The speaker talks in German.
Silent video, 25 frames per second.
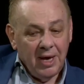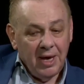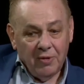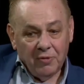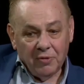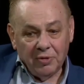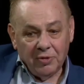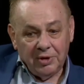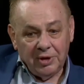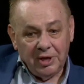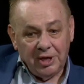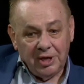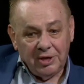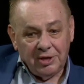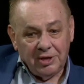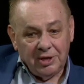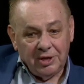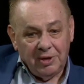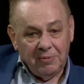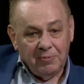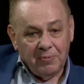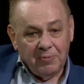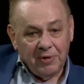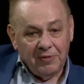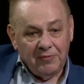und nicht
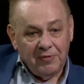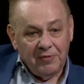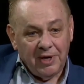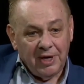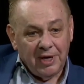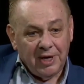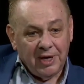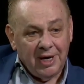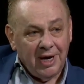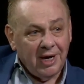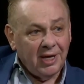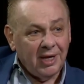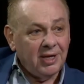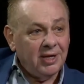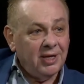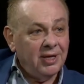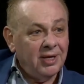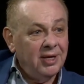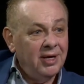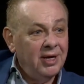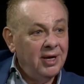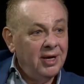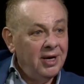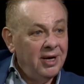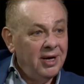die Privilegierten
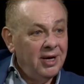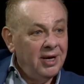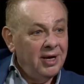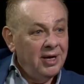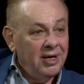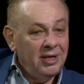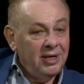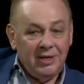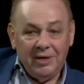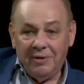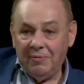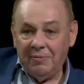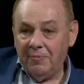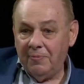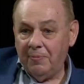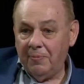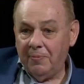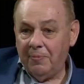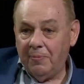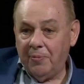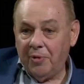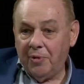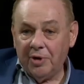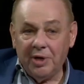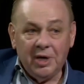die
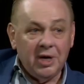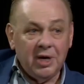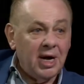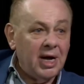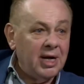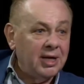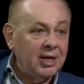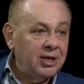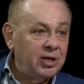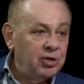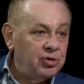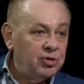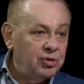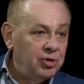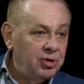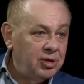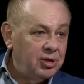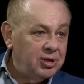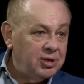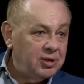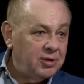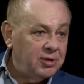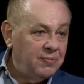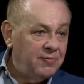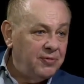Bodyguard
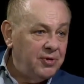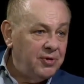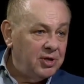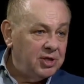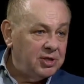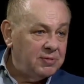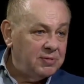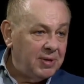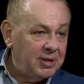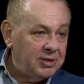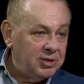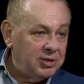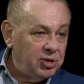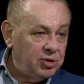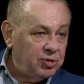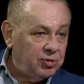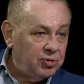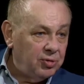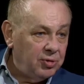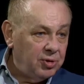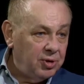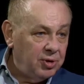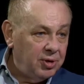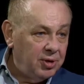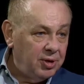geschützt, 24
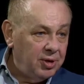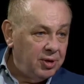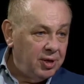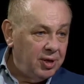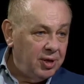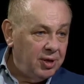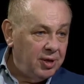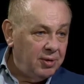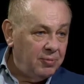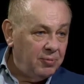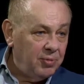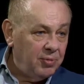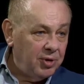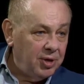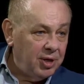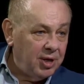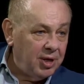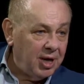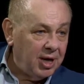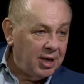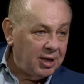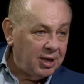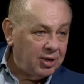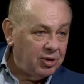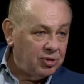Stunden äh,
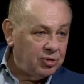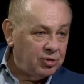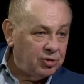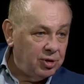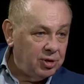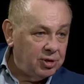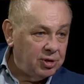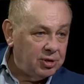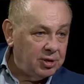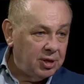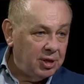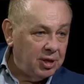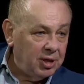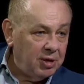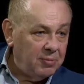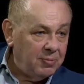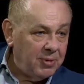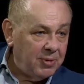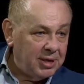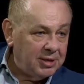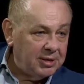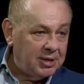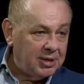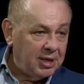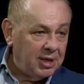Bodyguard geschützt in
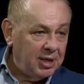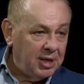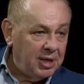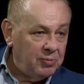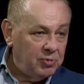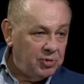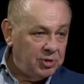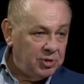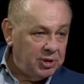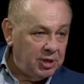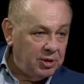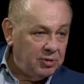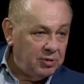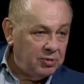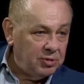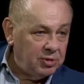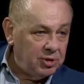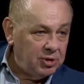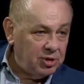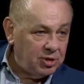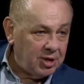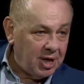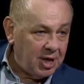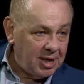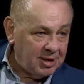gepanzerten Limousinen durch die
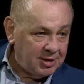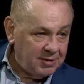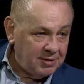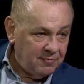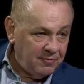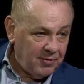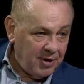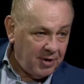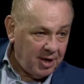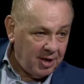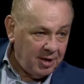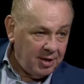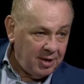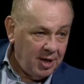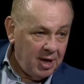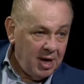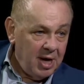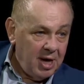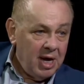Straßen fahren.